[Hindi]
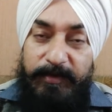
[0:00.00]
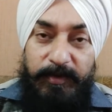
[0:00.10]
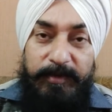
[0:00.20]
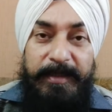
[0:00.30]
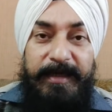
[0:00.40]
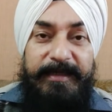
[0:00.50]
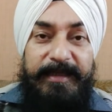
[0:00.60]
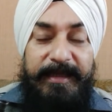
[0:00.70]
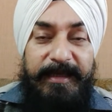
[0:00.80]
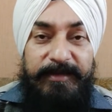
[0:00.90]
कोई भी गाड़ी
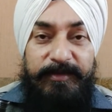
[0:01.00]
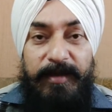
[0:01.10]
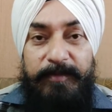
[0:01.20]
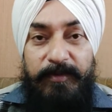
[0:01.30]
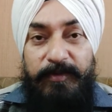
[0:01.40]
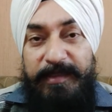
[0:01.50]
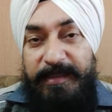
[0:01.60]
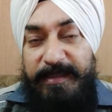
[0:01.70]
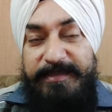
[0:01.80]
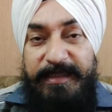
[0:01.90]
लेंगे तो आपको कोई
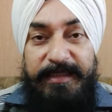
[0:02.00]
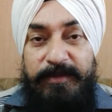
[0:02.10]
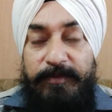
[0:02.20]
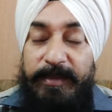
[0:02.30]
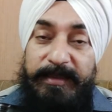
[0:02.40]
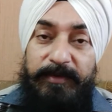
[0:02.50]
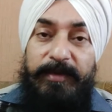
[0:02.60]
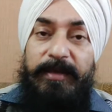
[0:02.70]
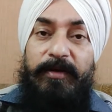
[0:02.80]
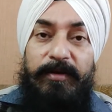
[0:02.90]
निराशा नहीं होगी
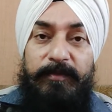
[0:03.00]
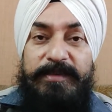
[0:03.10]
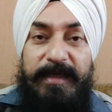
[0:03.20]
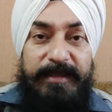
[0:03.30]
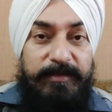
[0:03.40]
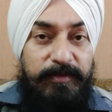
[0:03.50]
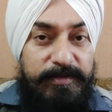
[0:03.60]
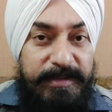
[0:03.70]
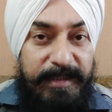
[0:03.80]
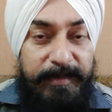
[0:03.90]
क्योंकि ऑलमोस्ट गाड़ियाँ दोनों
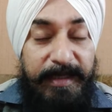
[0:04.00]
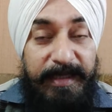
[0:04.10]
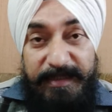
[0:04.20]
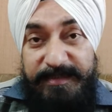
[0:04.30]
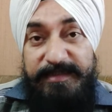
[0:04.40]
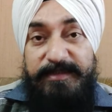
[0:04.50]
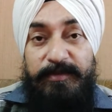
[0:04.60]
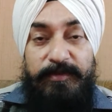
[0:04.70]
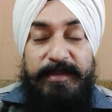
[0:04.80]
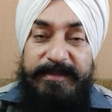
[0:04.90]
सेम है इंजन्स
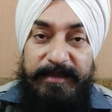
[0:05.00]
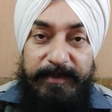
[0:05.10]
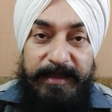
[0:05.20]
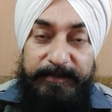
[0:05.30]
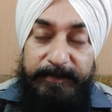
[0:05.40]
दोनों के सेम है